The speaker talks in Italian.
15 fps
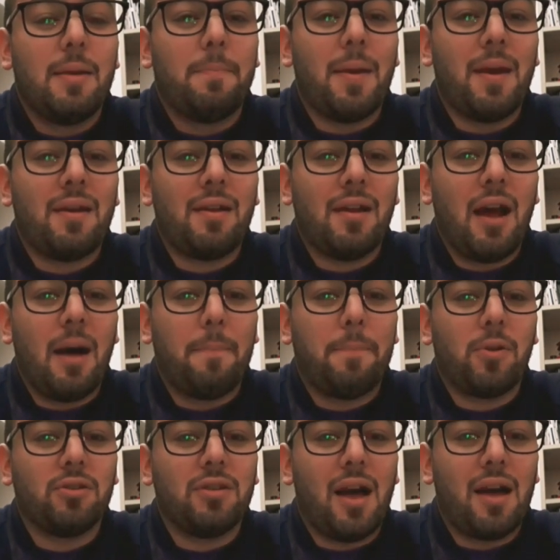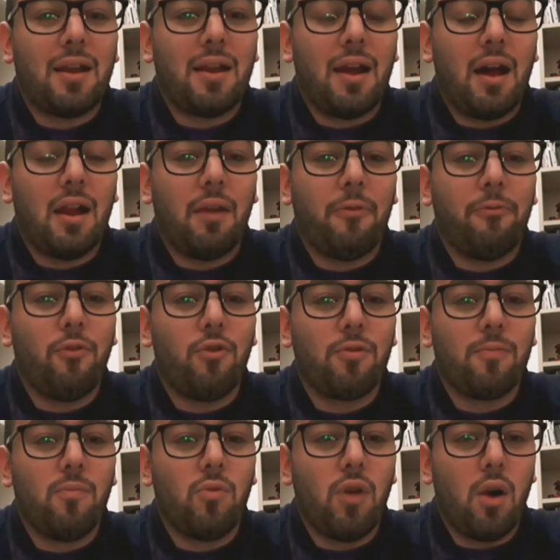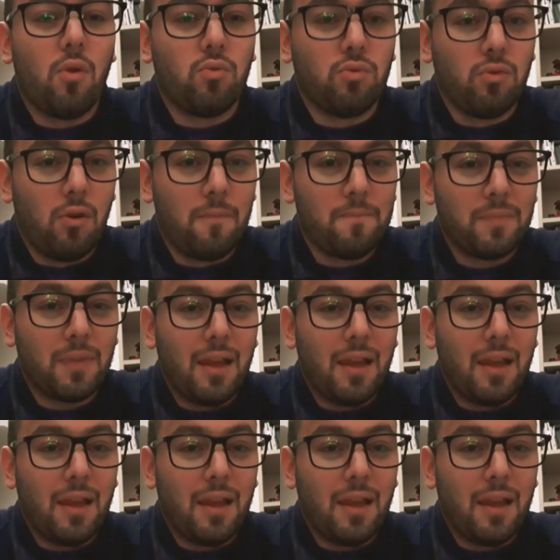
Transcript: per approdare alla Formula 1